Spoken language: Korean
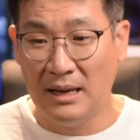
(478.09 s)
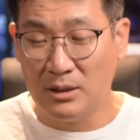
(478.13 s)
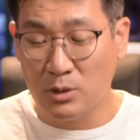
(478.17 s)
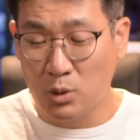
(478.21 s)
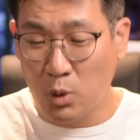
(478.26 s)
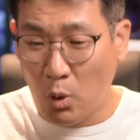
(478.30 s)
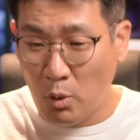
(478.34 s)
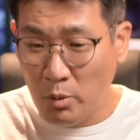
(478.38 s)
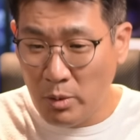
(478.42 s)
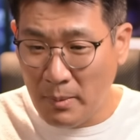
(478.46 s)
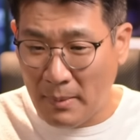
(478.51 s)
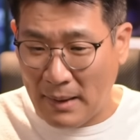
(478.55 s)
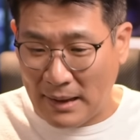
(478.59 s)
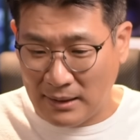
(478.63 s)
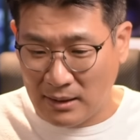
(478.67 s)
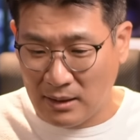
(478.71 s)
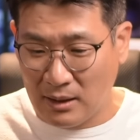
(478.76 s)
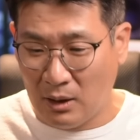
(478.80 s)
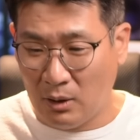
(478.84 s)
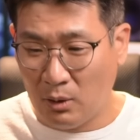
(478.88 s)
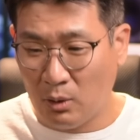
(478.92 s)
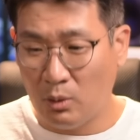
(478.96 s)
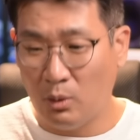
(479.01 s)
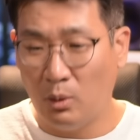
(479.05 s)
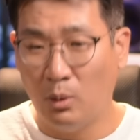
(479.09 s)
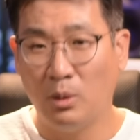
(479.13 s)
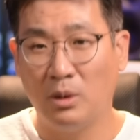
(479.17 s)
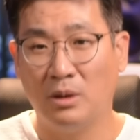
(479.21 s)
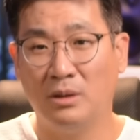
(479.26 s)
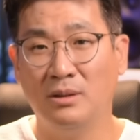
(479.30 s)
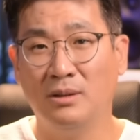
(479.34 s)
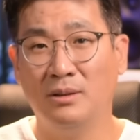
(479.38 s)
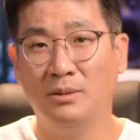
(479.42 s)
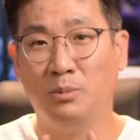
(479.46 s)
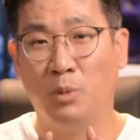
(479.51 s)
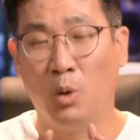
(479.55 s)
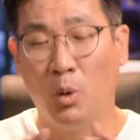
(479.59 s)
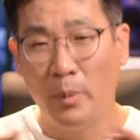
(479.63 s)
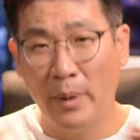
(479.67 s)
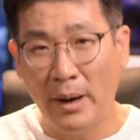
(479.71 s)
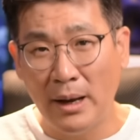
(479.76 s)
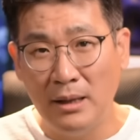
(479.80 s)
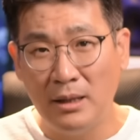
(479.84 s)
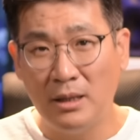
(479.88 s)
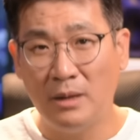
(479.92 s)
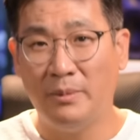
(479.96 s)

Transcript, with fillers: 소음이 많다고 그 모바일